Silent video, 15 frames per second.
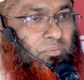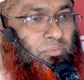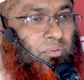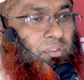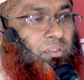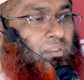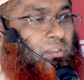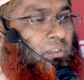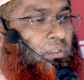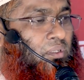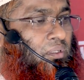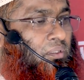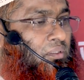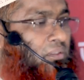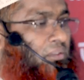ও আলা
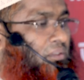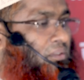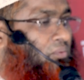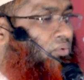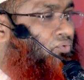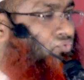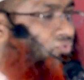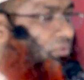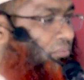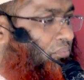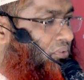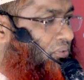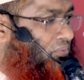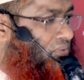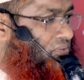আলিহি ও
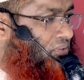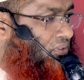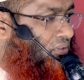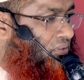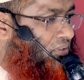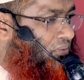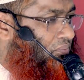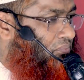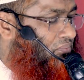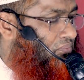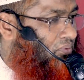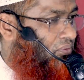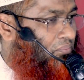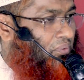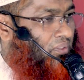সাহবি ওসাল্লাম
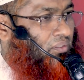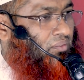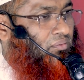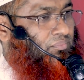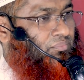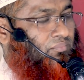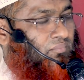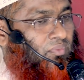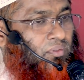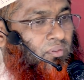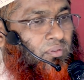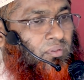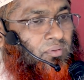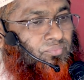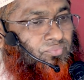ওবাদ
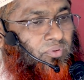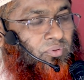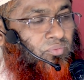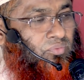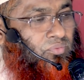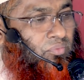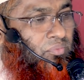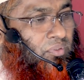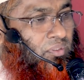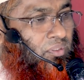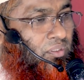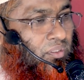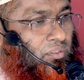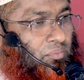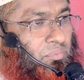
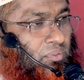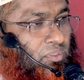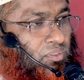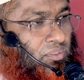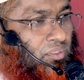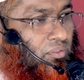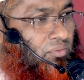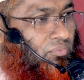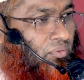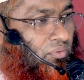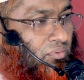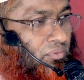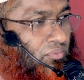ফাউজুবিল্লাহমিন শৈতান